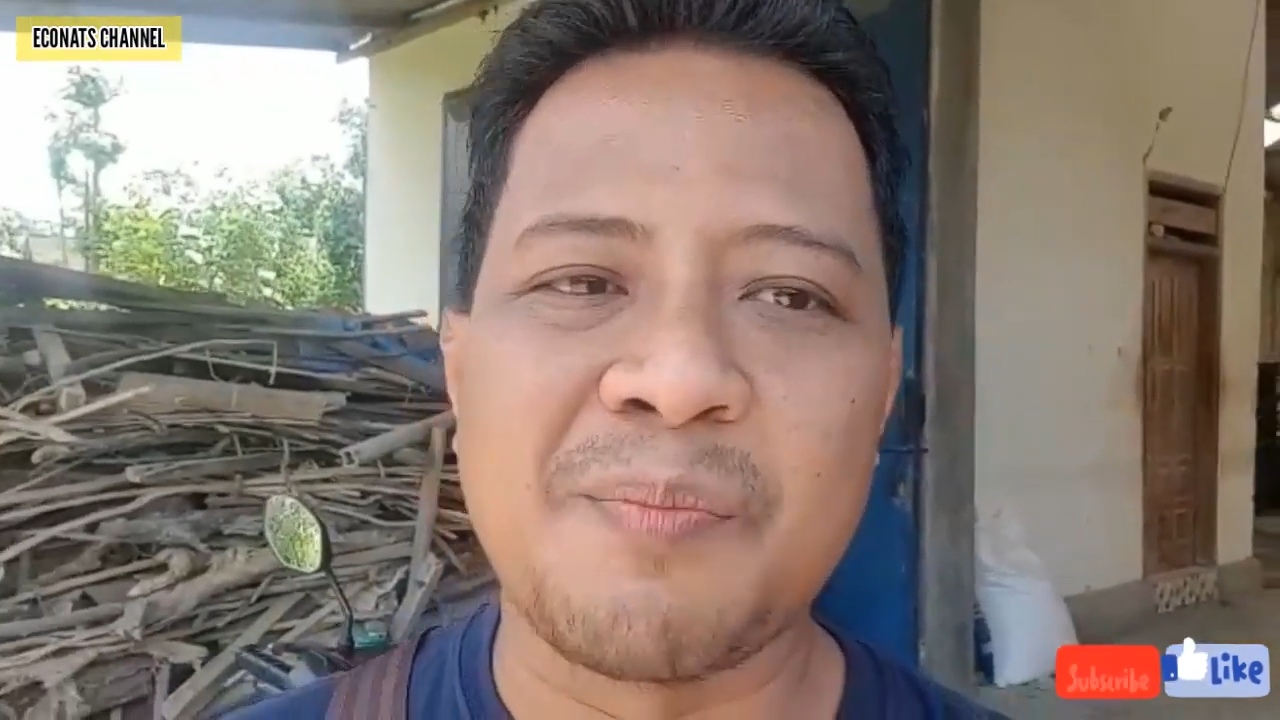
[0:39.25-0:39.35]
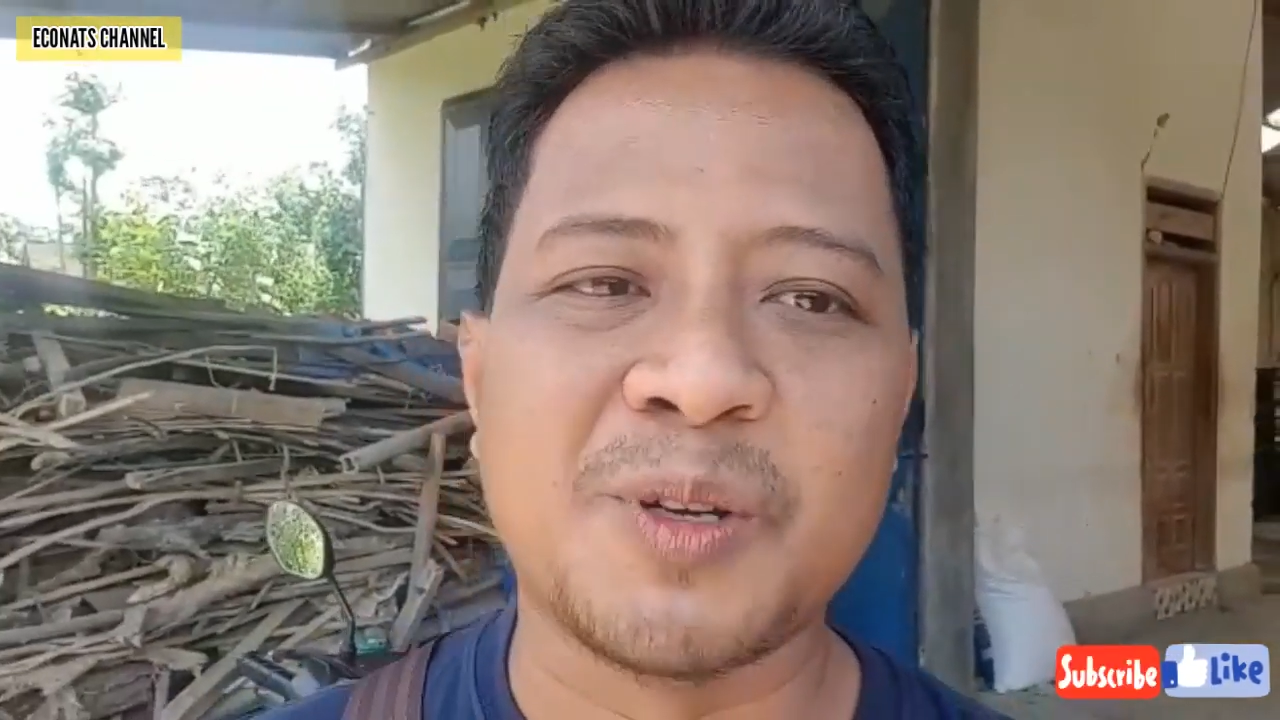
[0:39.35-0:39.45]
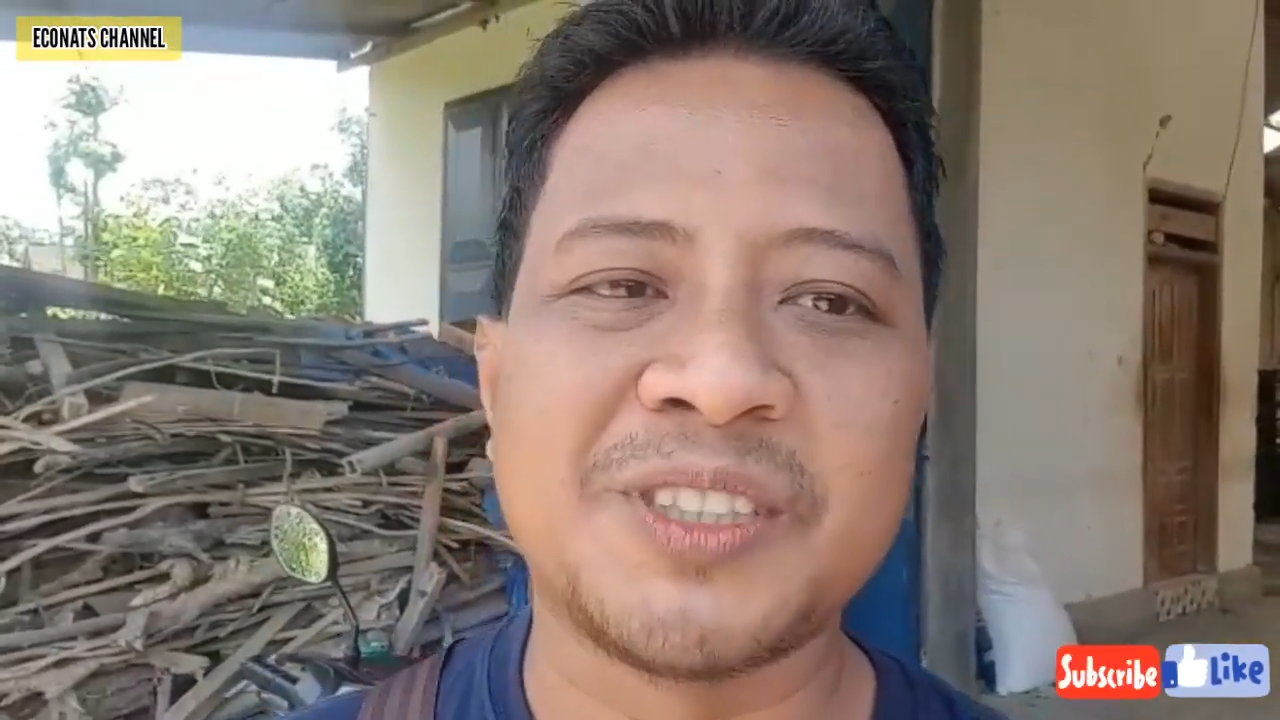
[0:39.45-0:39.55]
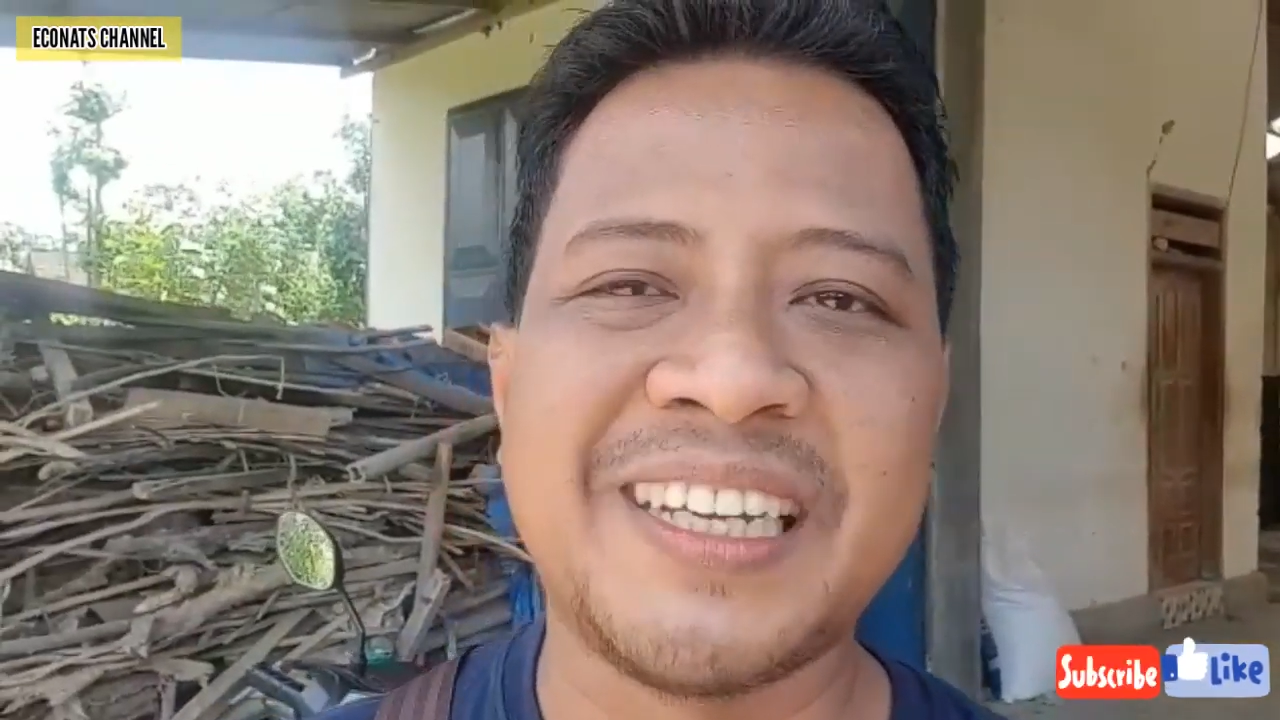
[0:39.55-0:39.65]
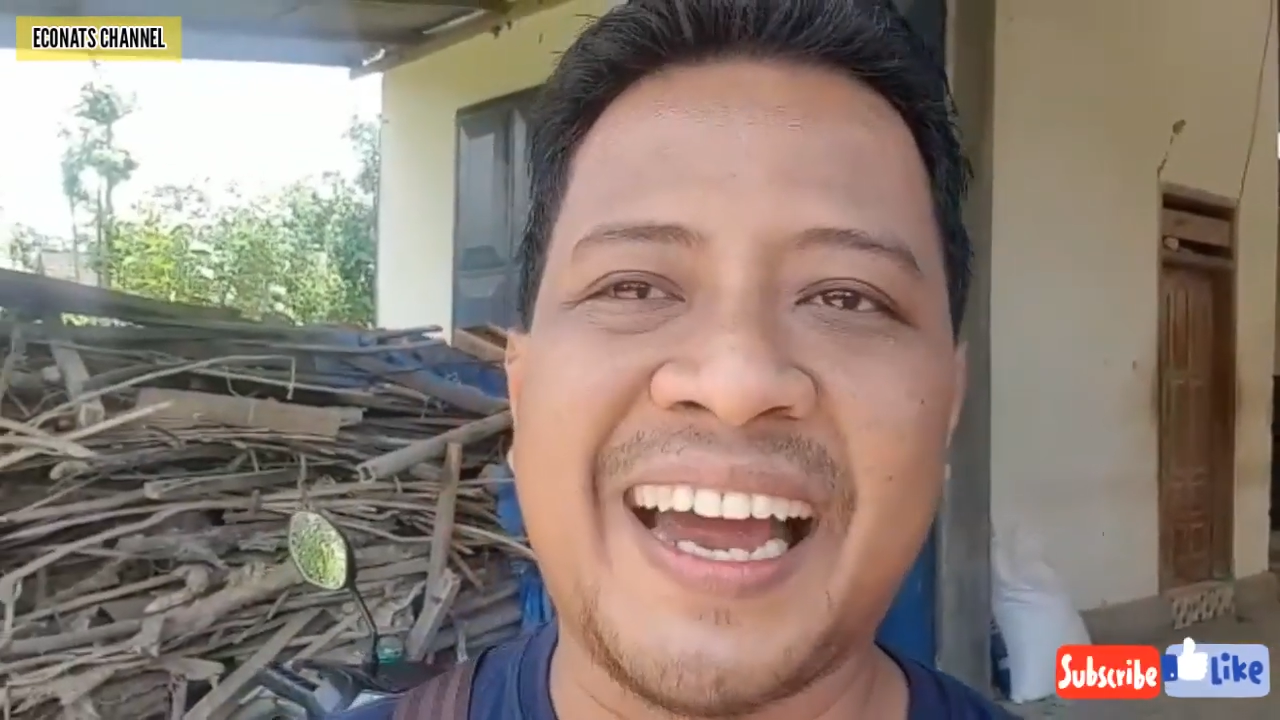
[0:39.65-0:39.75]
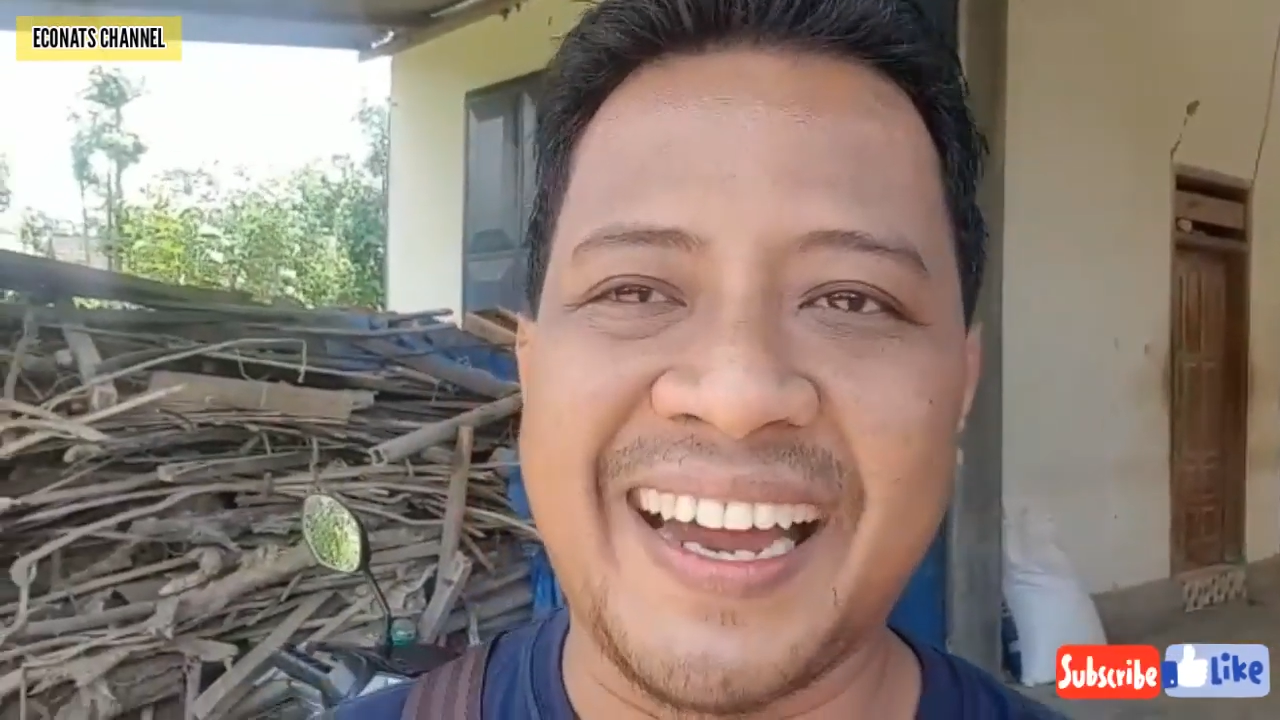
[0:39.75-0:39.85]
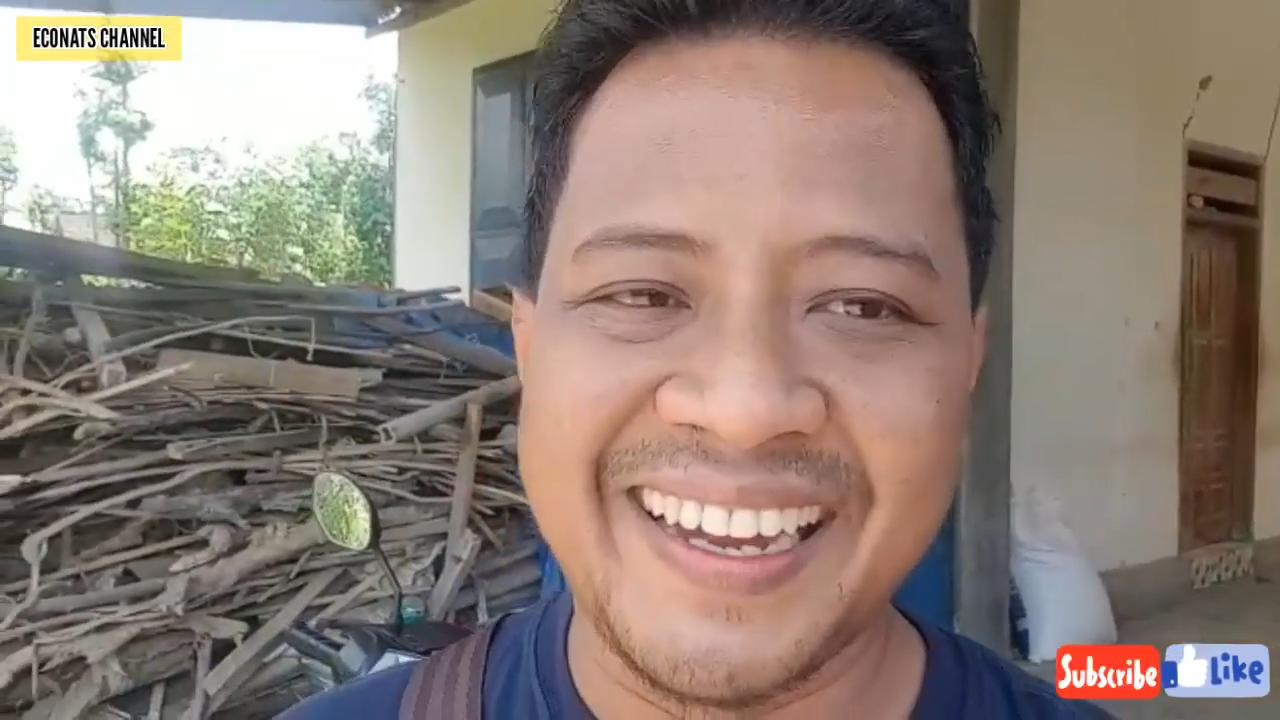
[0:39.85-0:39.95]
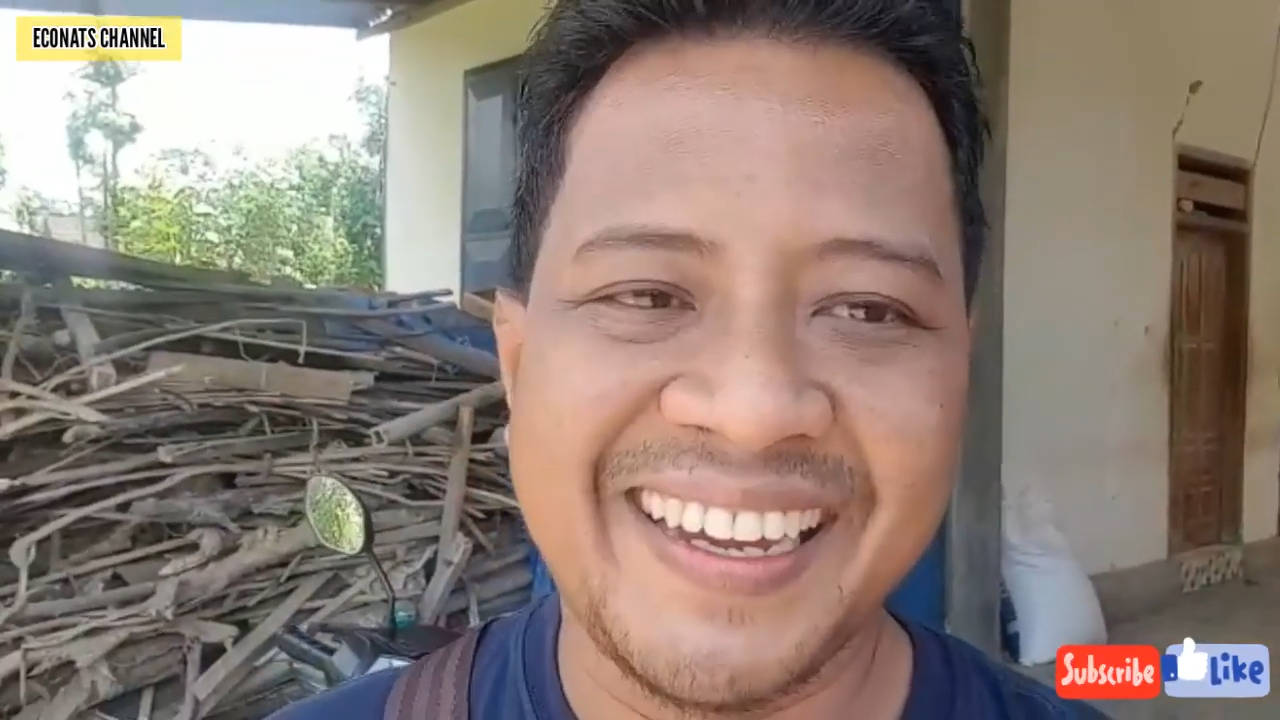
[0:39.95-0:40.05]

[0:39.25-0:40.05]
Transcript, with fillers: bosnya